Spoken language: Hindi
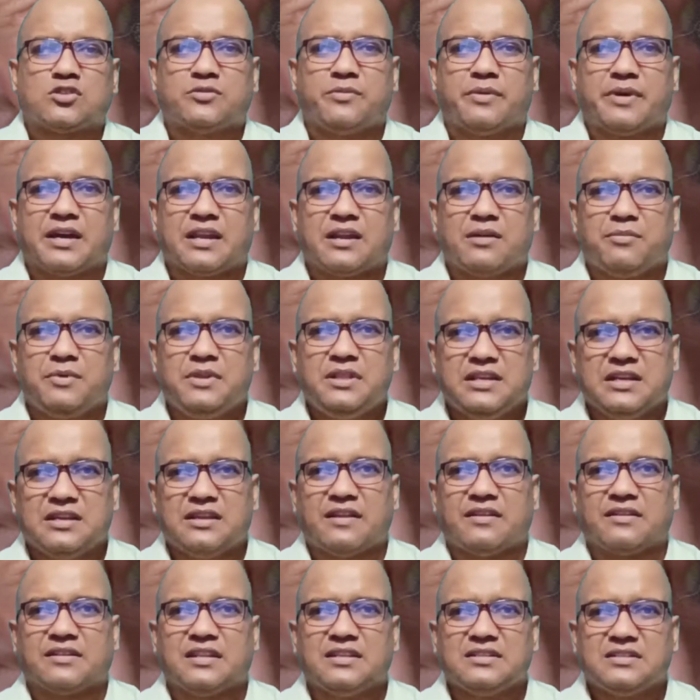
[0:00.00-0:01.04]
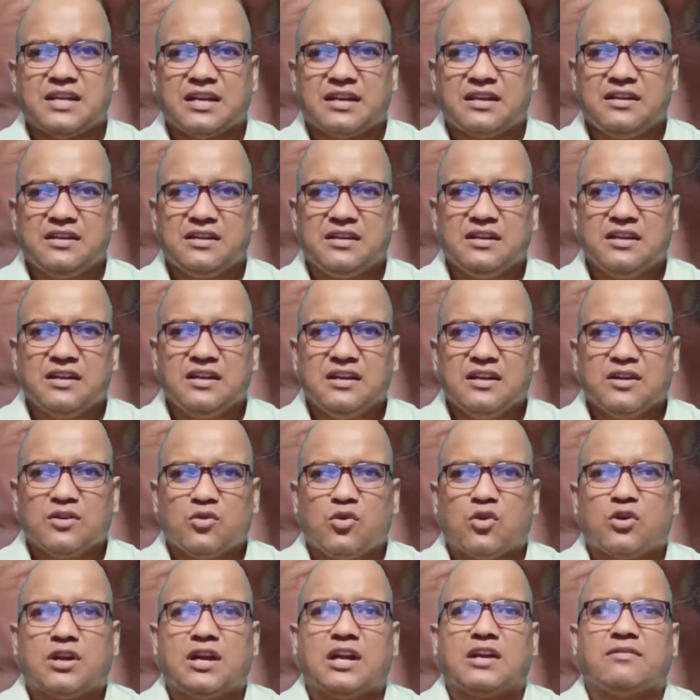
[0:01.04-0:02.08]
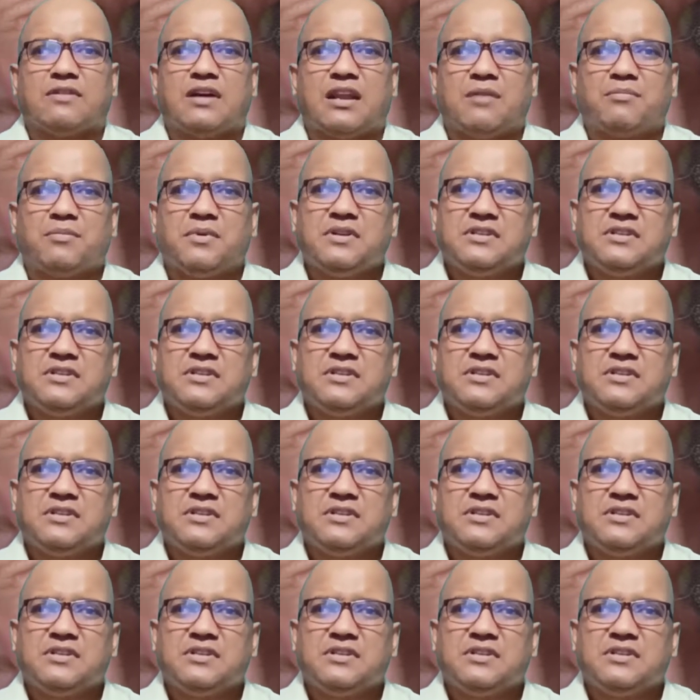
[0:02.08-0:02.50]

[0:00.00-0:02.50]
ऊपर जो है उसको सॉक्स वगैरह भी दिए जा सकते हैं ताकि